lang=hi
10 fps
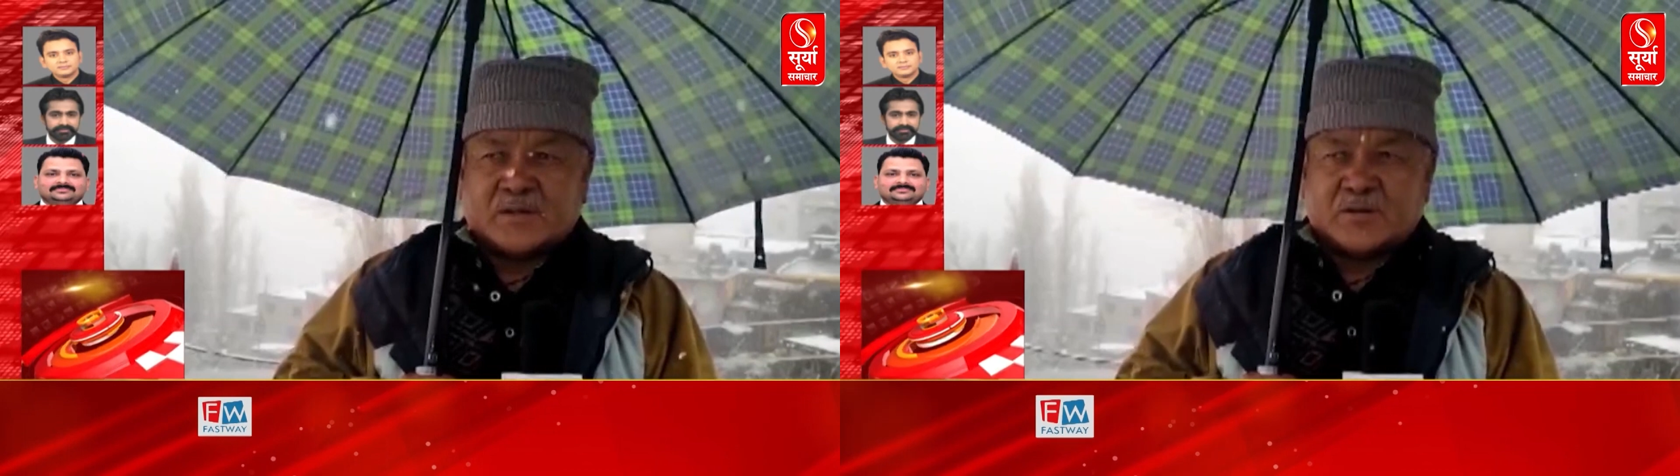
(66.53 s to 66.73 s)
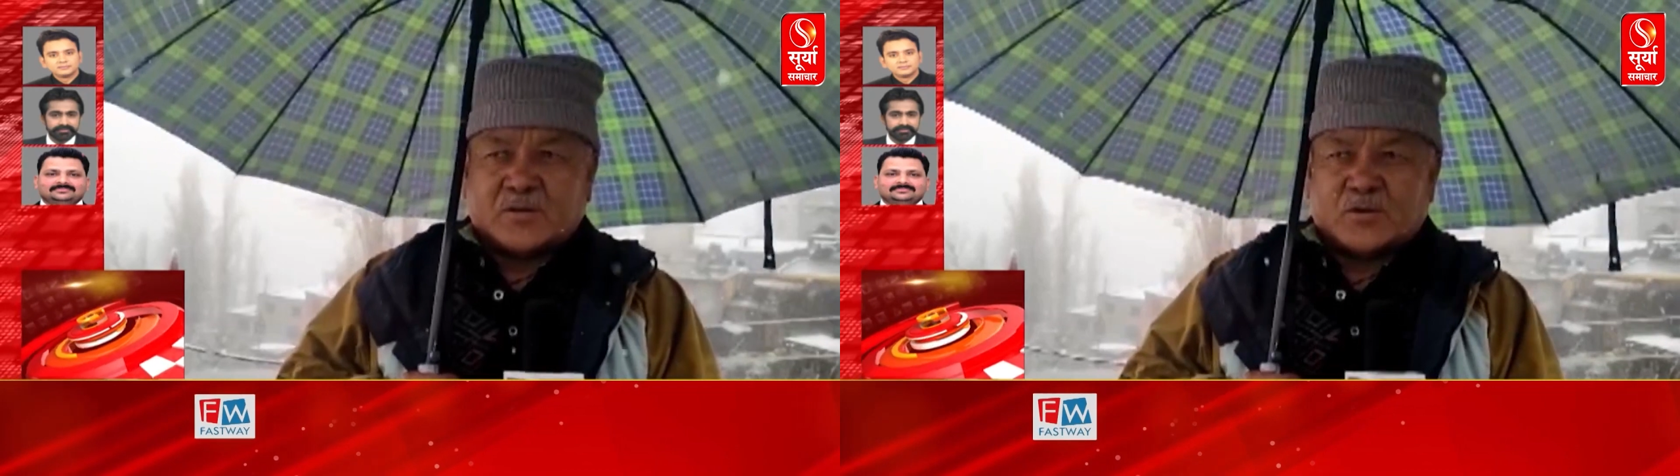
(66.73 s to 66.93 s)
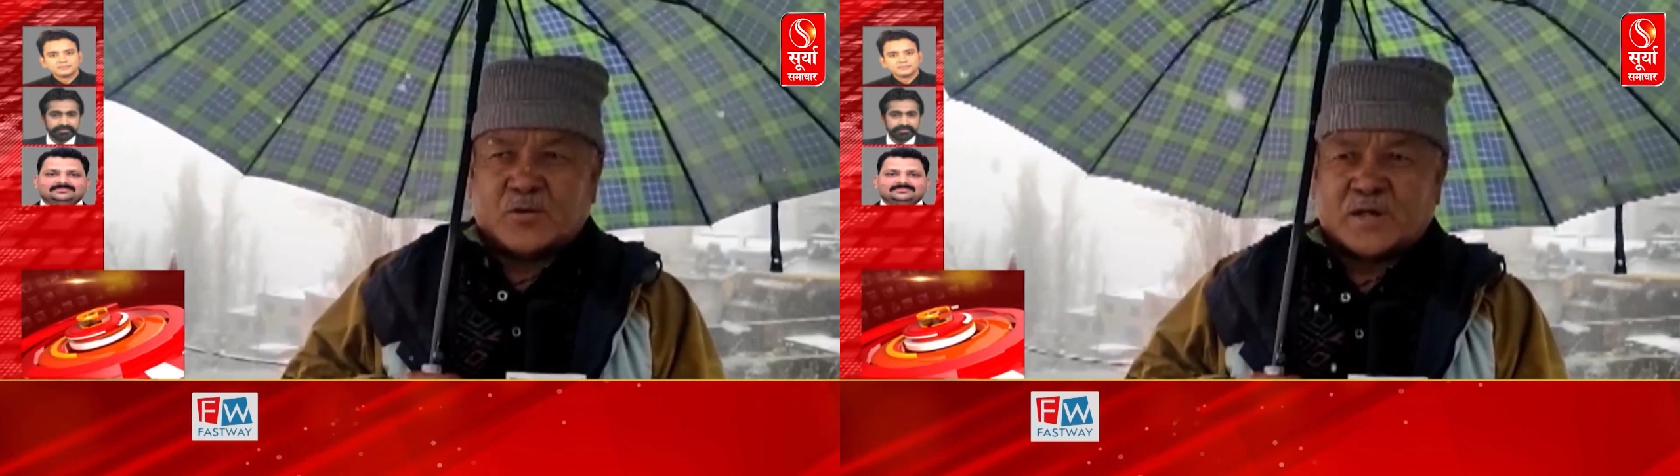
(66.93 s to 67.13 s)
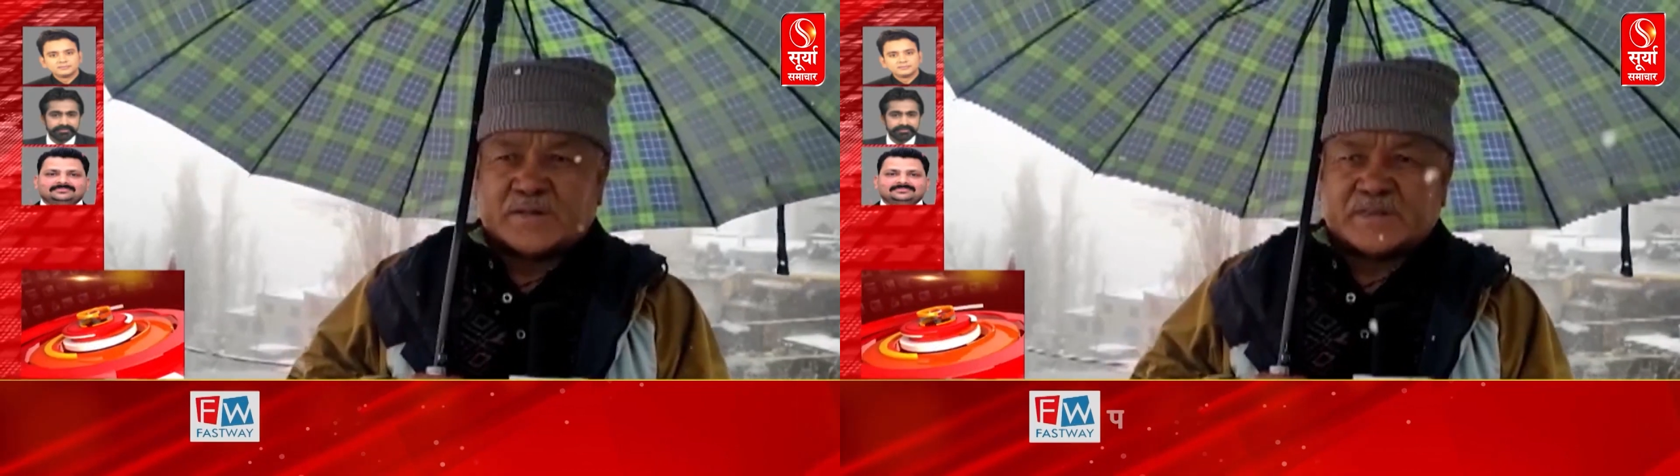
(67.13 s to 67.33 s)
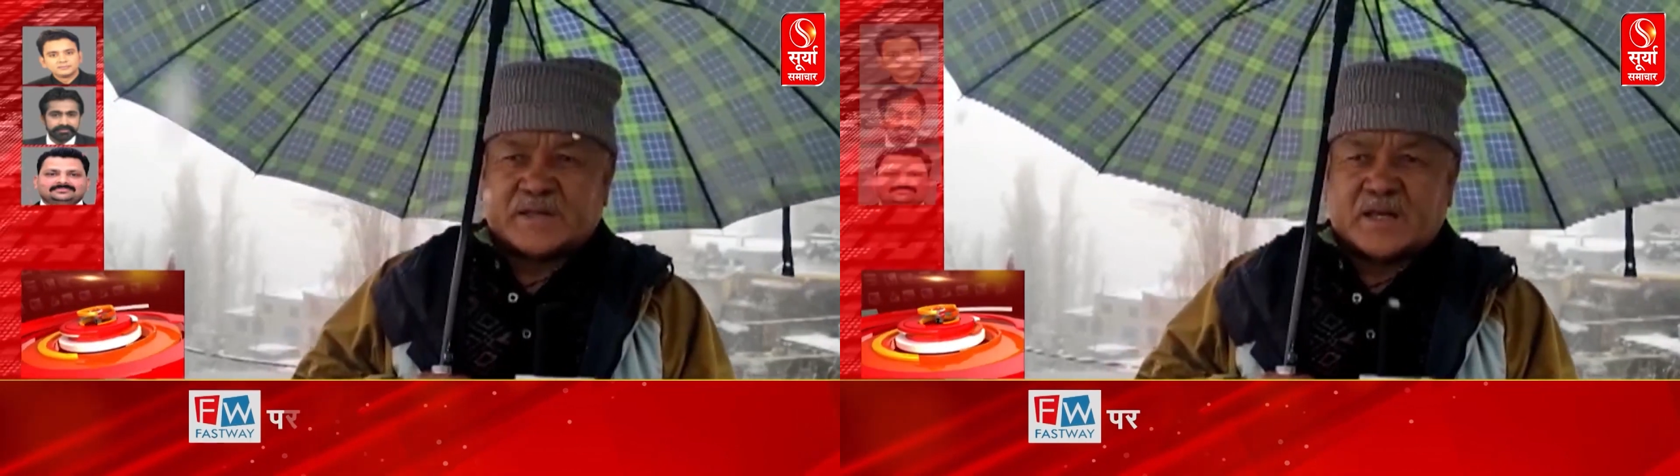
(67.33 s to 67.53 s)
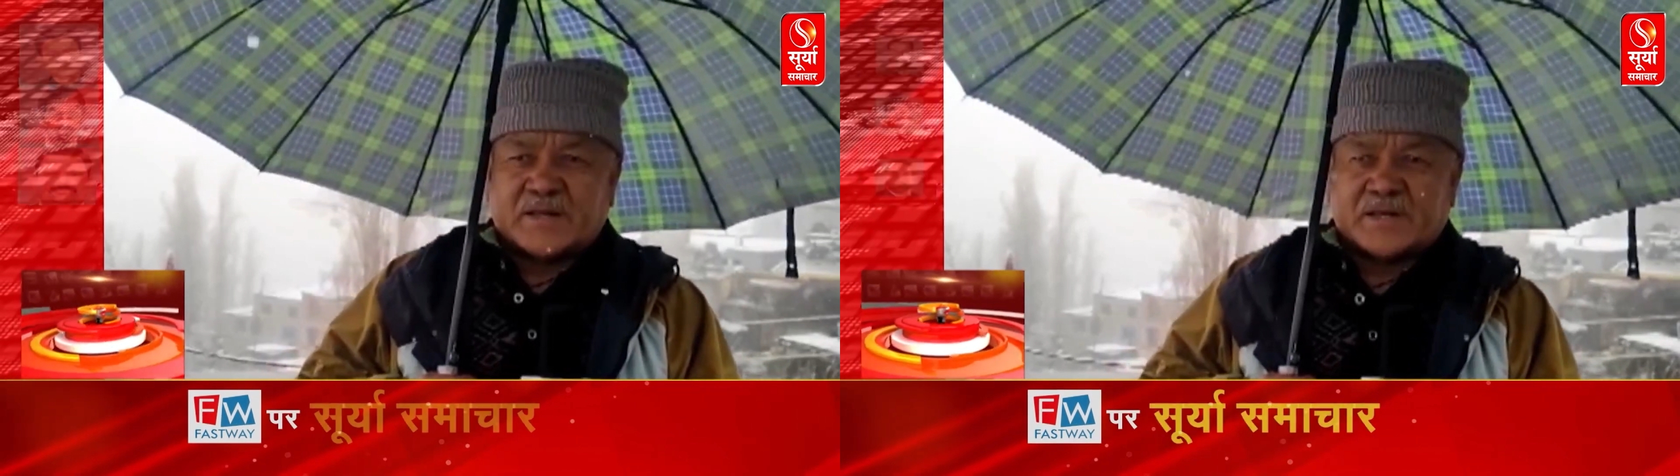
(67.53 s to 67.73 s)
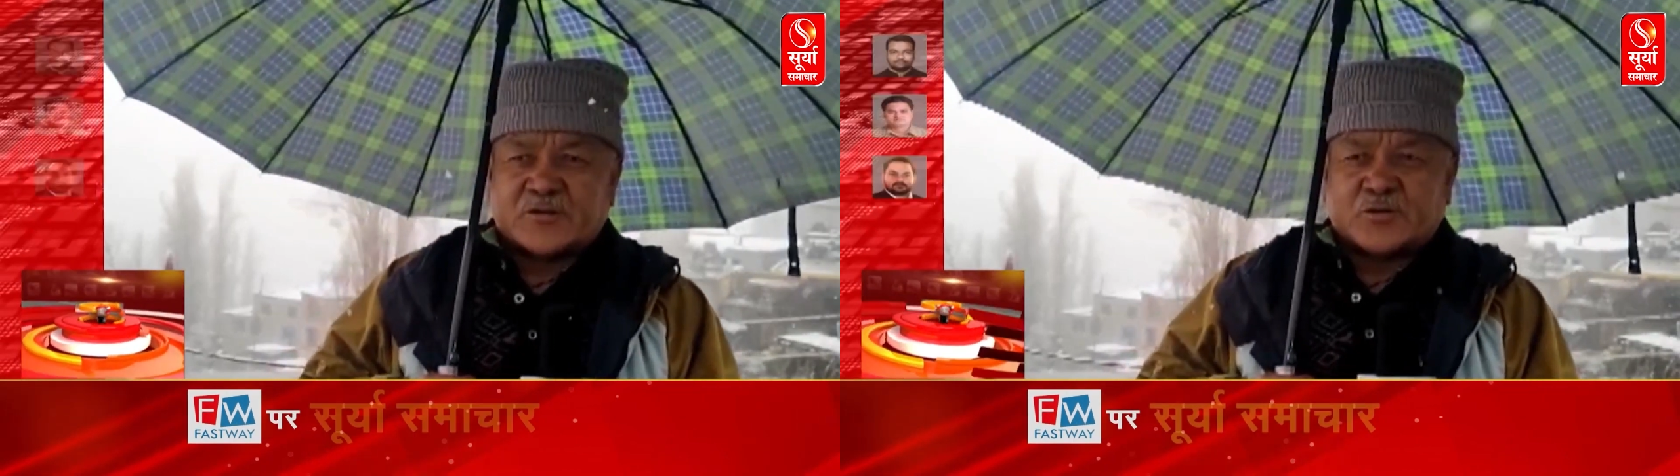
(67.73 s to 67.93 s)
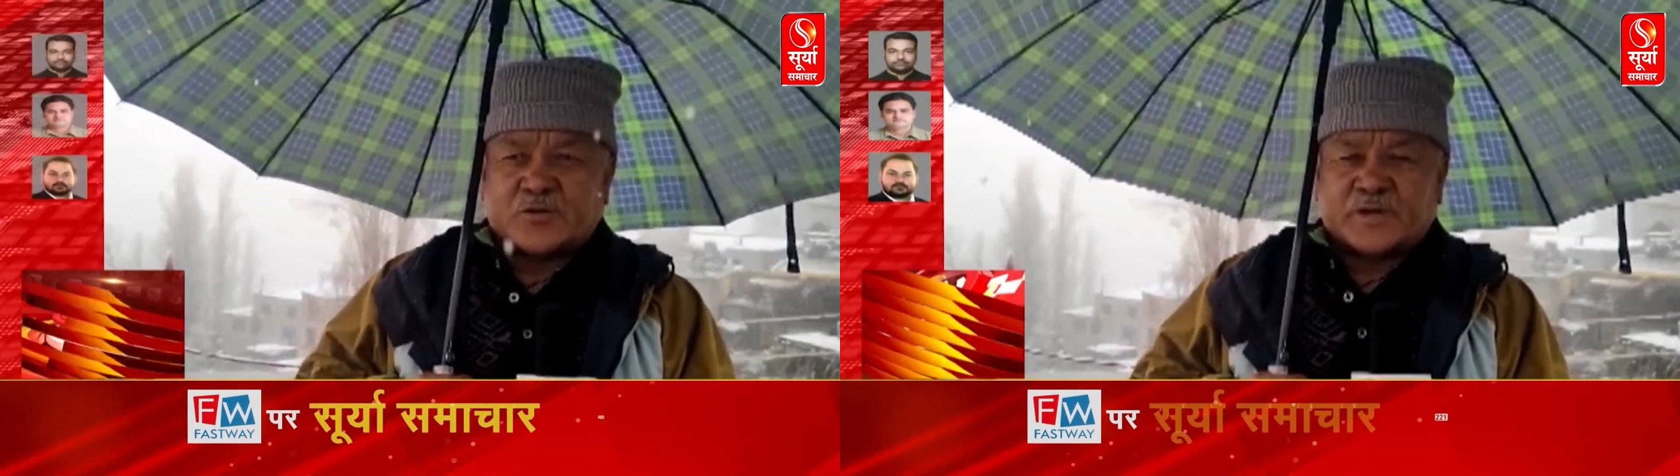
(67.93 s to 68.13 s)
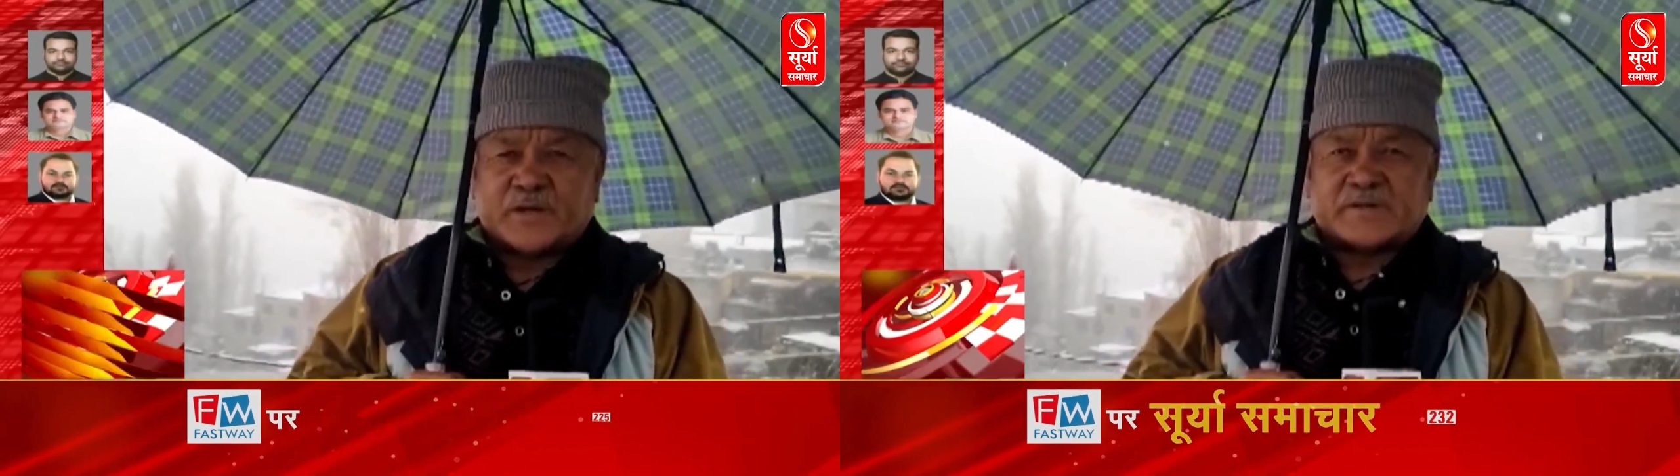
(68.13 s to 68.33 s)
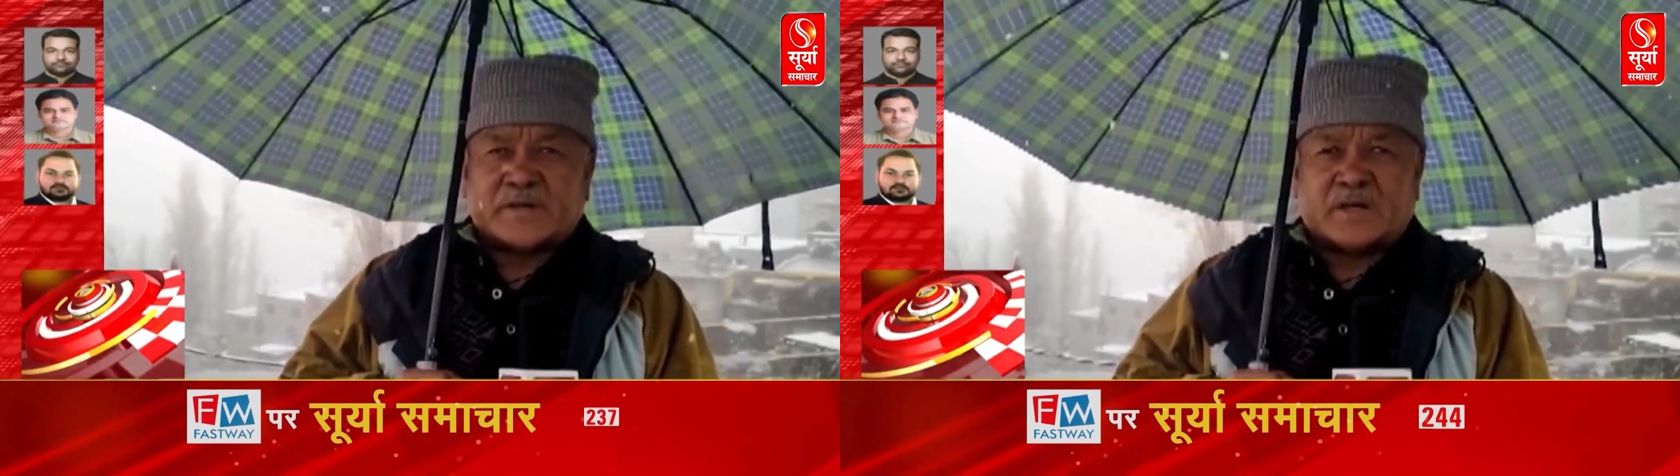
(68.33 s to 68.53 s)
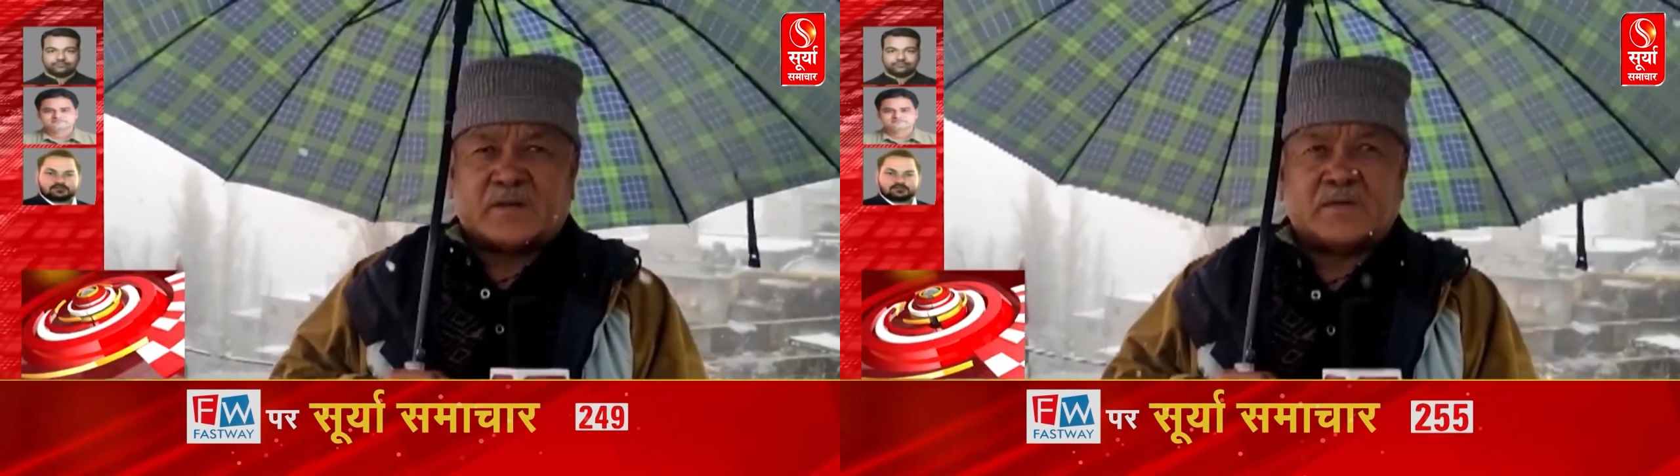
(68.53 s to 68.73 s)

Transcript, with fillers: लोगों का सालाना जो एक साल